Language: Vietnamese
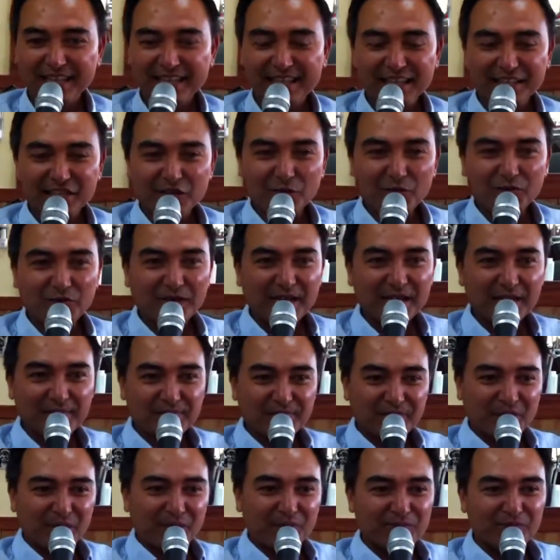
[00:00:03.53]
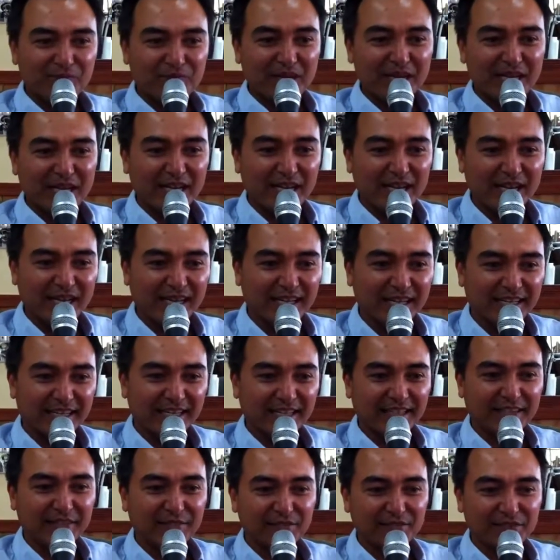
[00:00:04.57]
tên là dũng á dũng
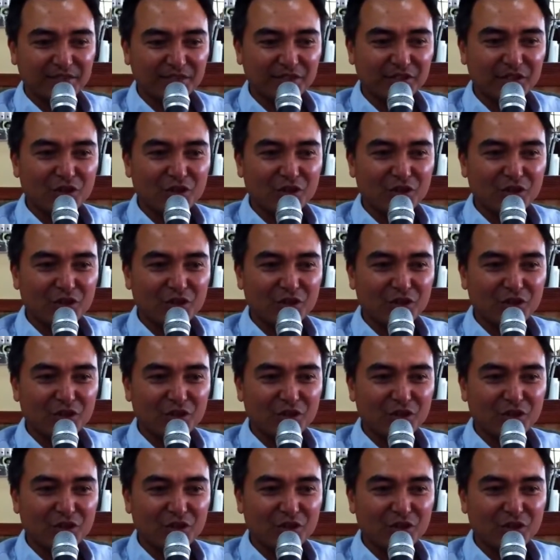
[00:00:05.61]
à,